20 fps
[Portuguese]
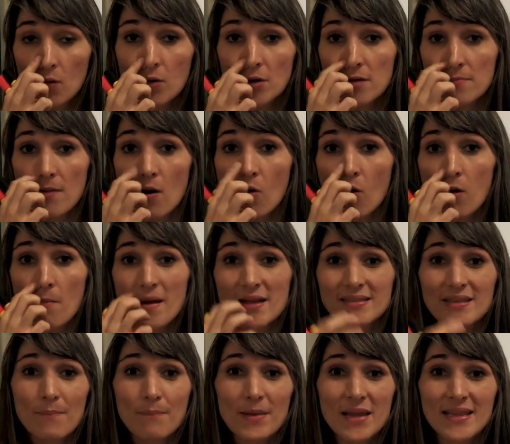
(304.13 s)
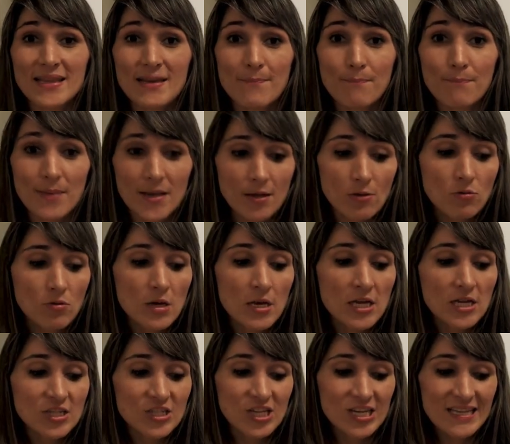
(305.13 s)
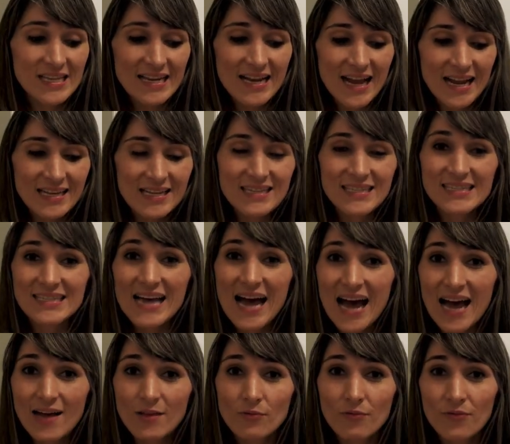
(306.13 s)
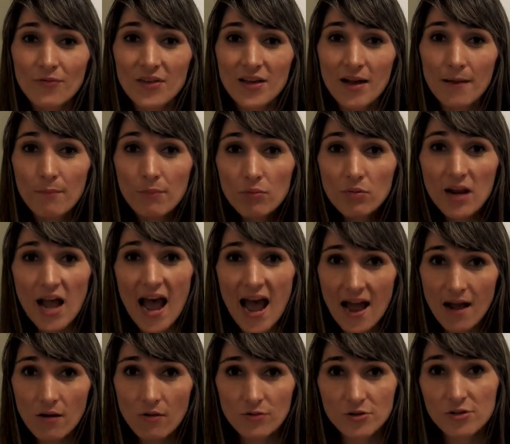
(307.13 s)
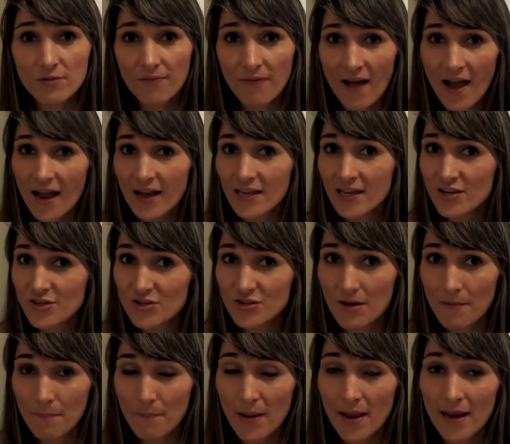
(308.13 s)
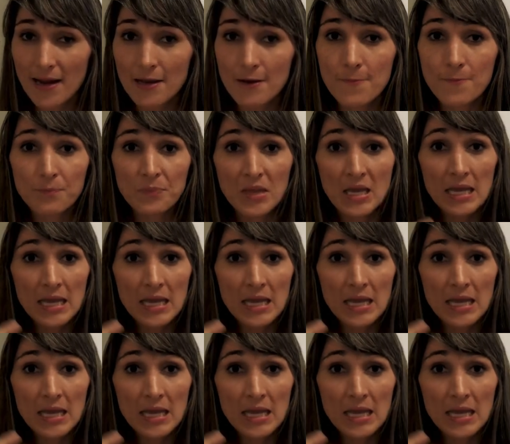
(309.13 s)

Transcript: Então o animal começa a perder pelo generalizado, fica buracos, falhas na pele.